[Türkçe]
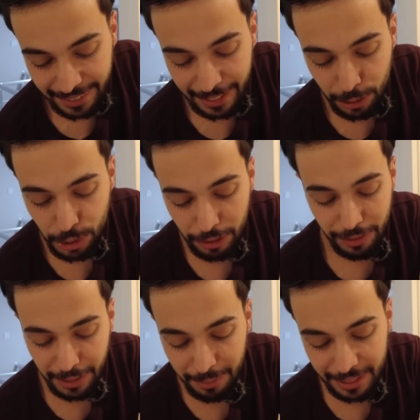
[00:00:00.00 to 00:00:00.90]
Yeter şu
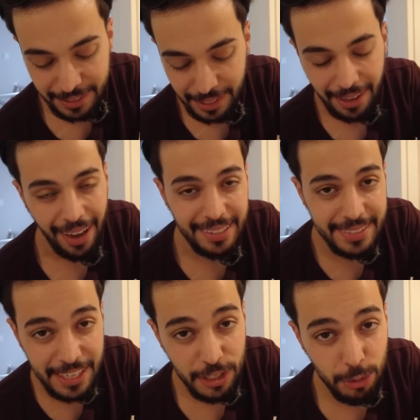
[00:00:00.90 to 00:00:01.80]
kafanda biraz.
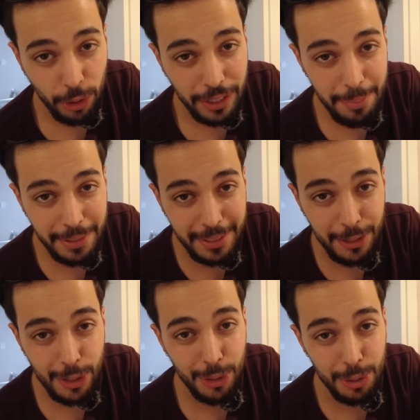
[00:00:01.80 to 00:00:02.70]
Aslında işim çoktan bitti
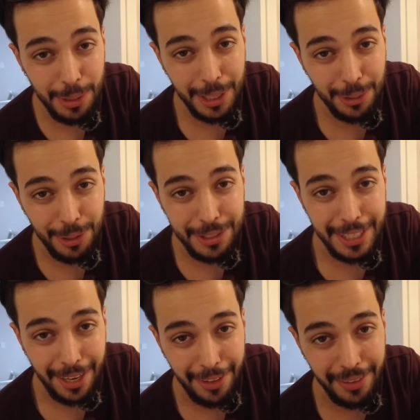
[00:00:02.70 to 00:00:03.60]
de çok hoşuma gitti o yüzden
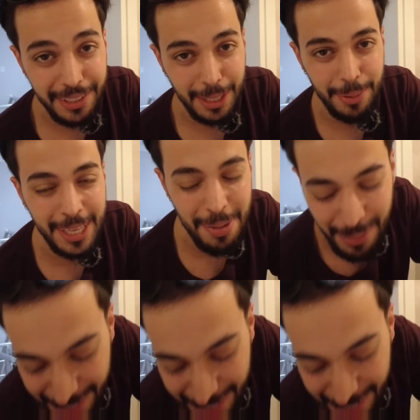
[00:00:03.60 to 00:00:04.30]
yalandan yıkamadım.